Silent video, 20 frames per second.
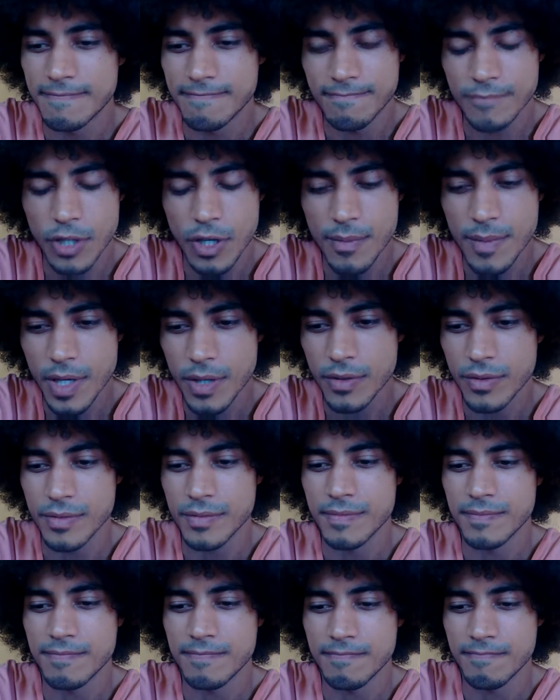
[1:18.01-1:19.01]
meu irmão,
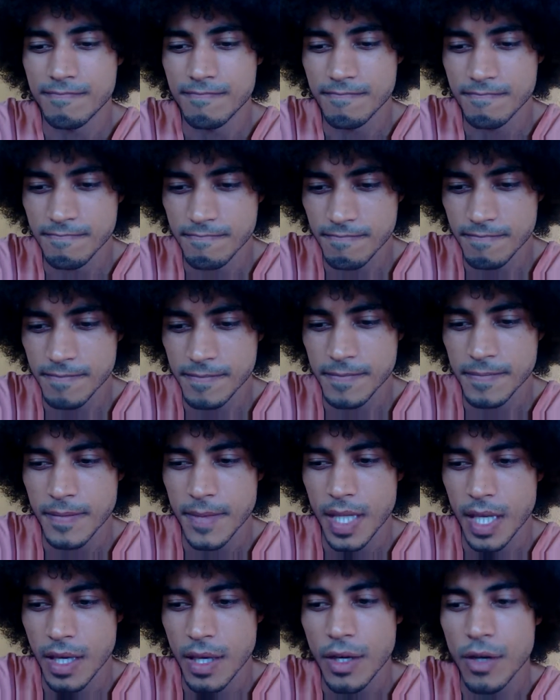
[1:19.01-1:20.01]

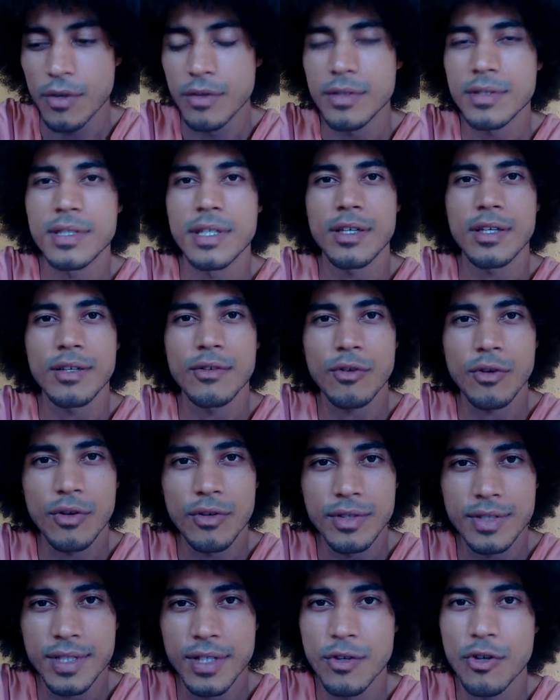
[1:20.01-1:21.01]
eu sei, eu
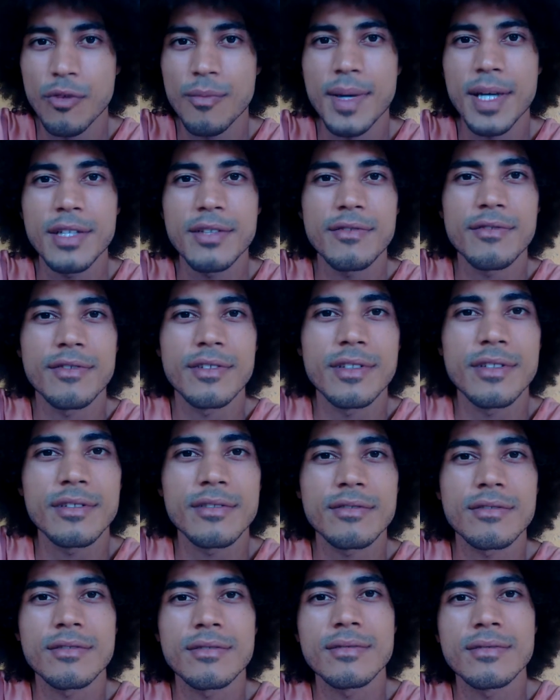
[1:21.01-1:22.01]
sei como é difícil,
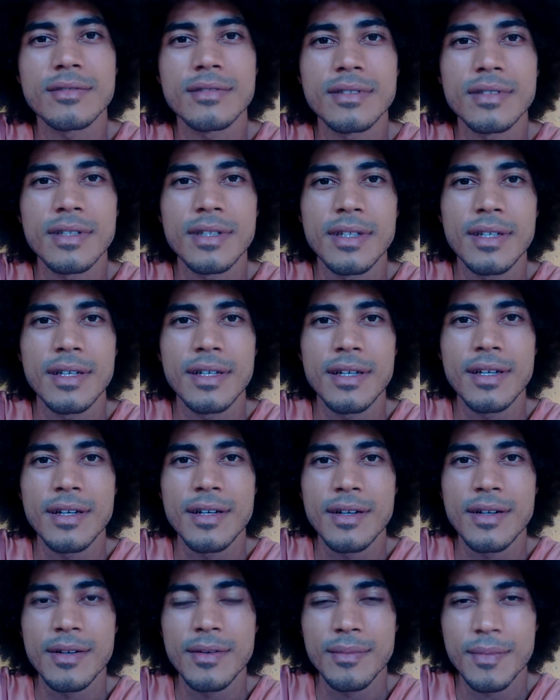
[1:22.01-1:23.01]

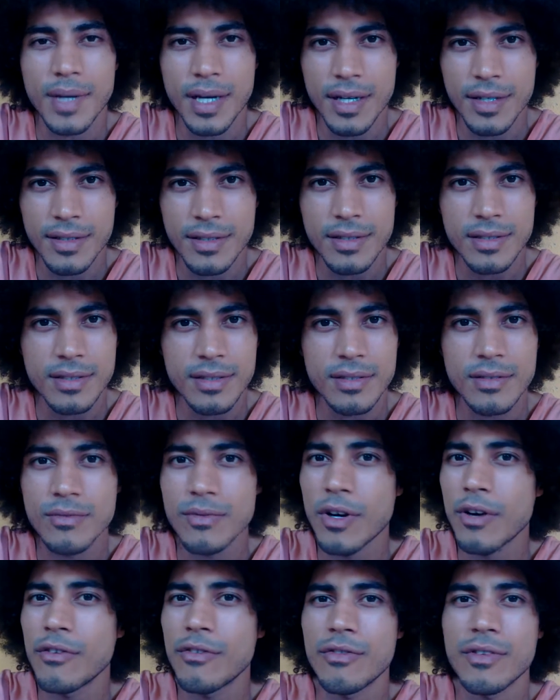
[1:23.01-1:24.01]
mas não
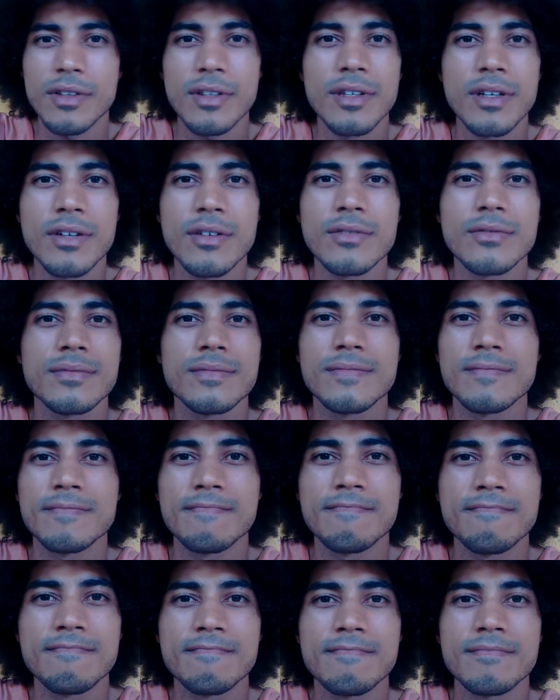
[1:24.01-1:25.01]
é o fim não
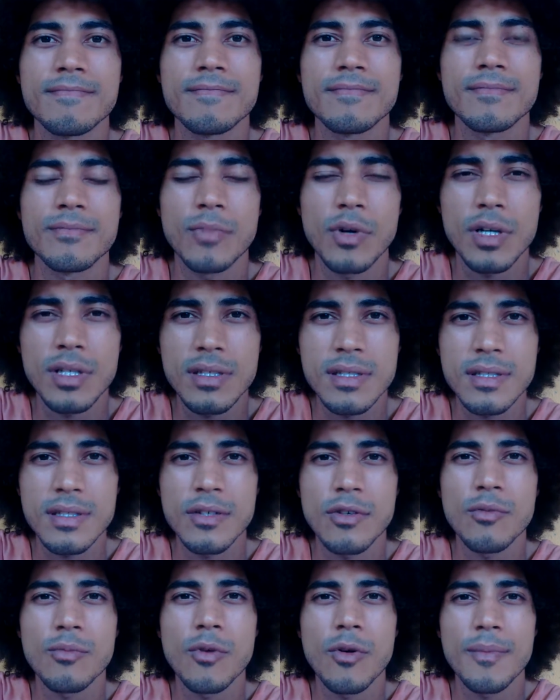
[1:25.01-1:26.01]
pode ser
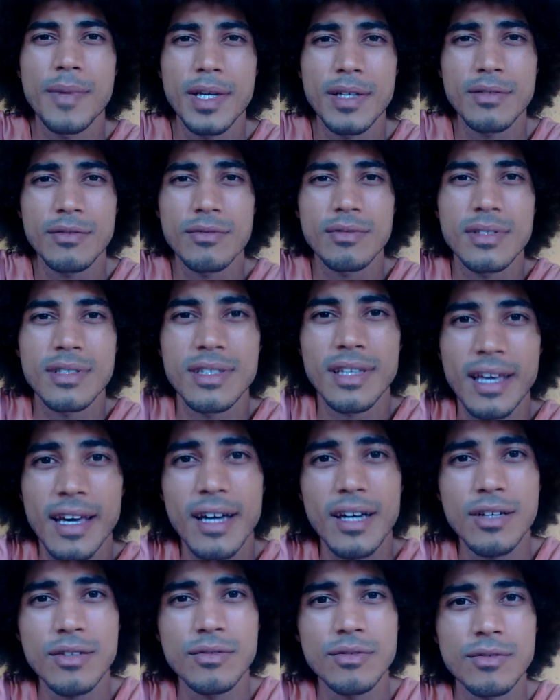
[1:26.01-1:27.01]
o momento
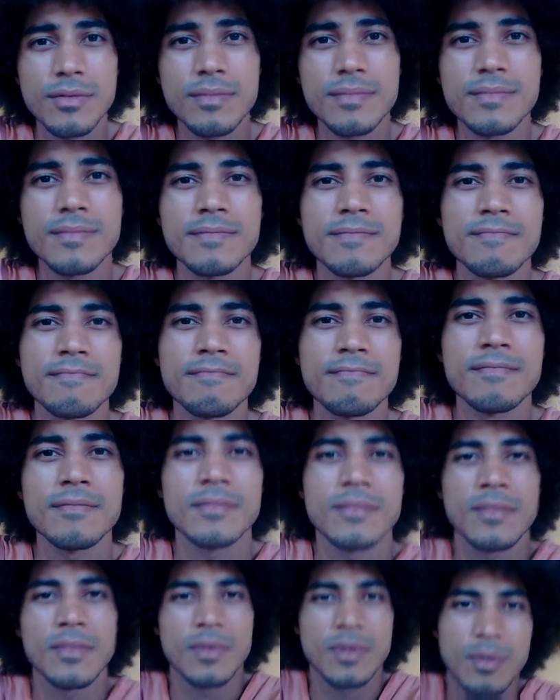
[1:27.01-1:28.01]
certo,
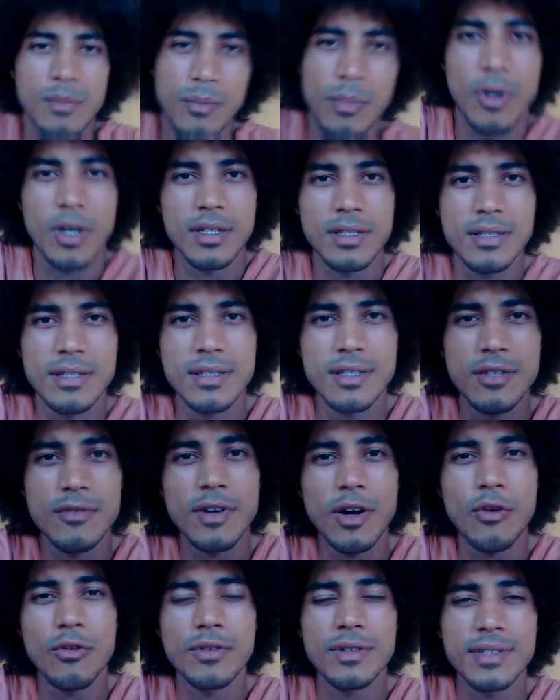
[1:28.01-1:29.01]
pode ser o
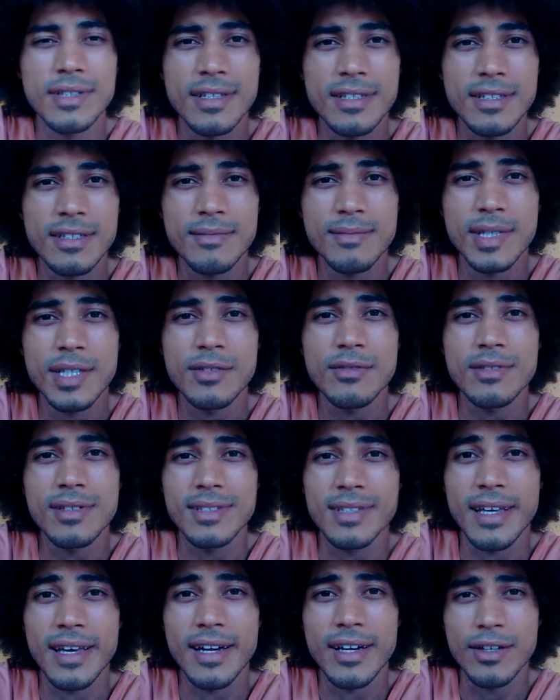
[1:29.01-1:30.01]
acontecimento
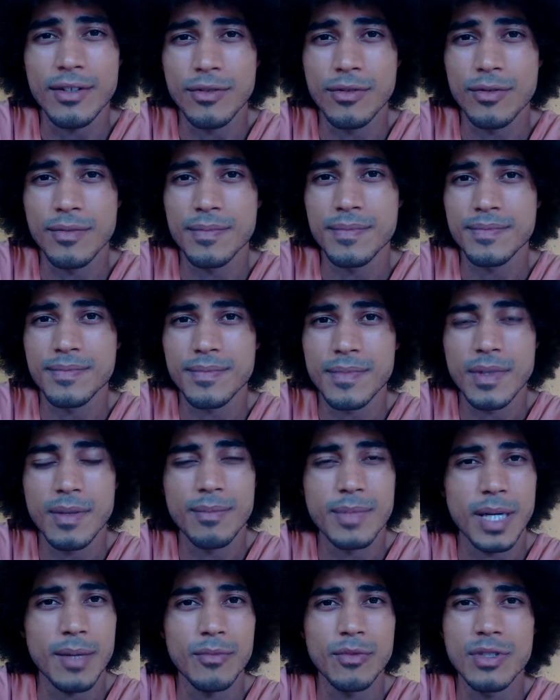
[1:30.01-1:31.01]
certo
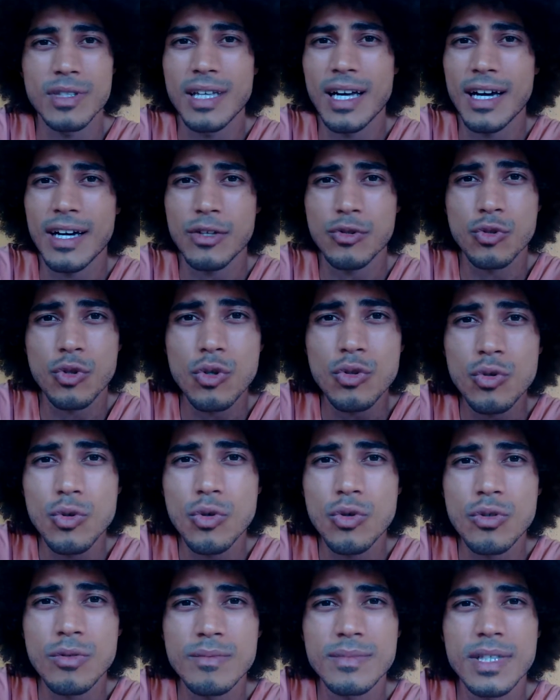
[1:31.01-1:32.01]
para mudar todo o
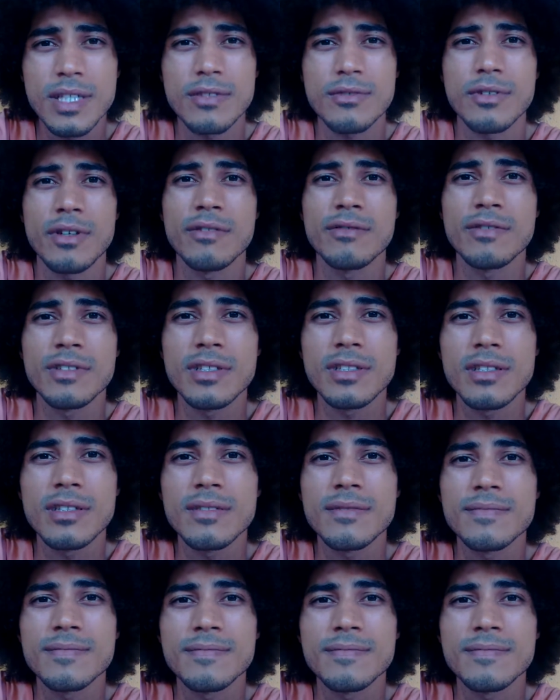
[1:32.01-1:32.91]
rumo da sua vida,